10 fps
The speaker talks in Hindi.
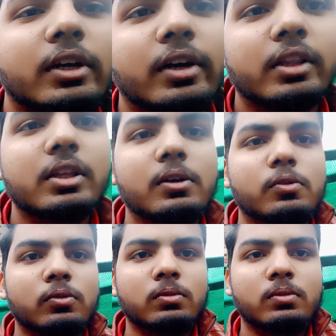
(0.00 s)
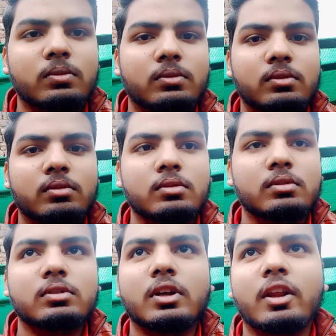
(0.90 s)
हो सकता है अंडा दिया
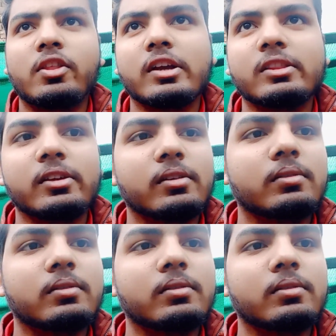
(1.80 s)
देखे चलें